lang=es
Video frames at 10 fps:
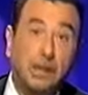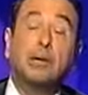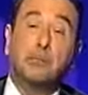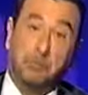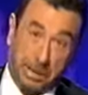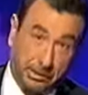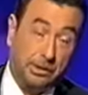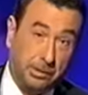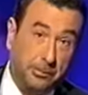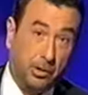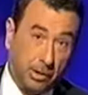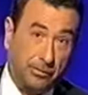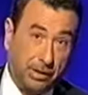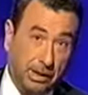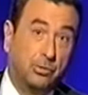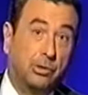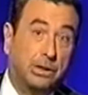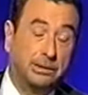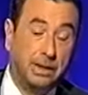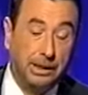parte biográfica suya
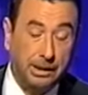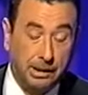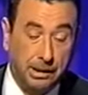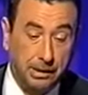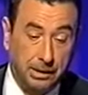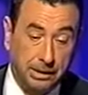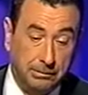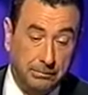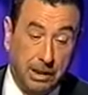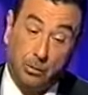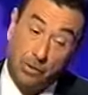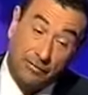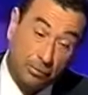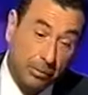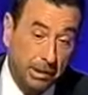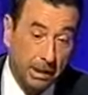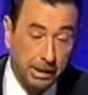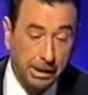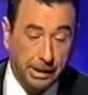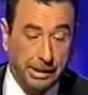está en el, de alguna forma
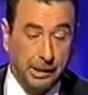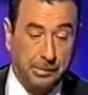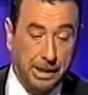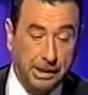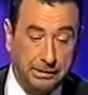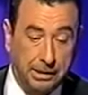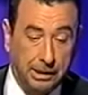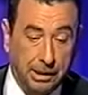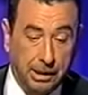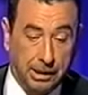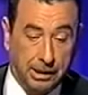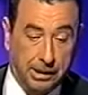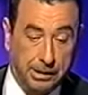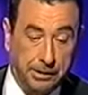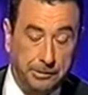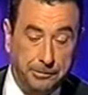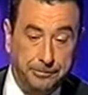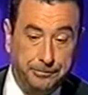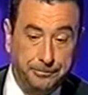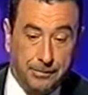en el pianista, eh,
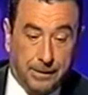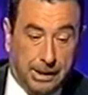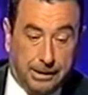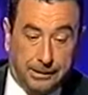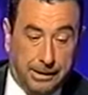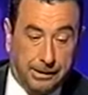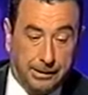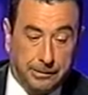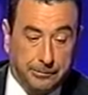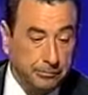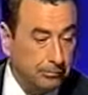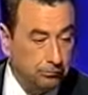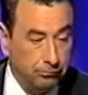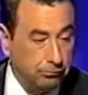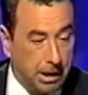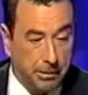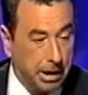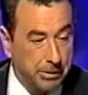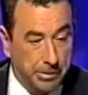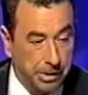ha, ha
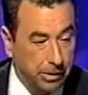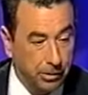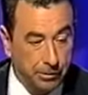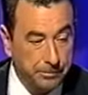vivido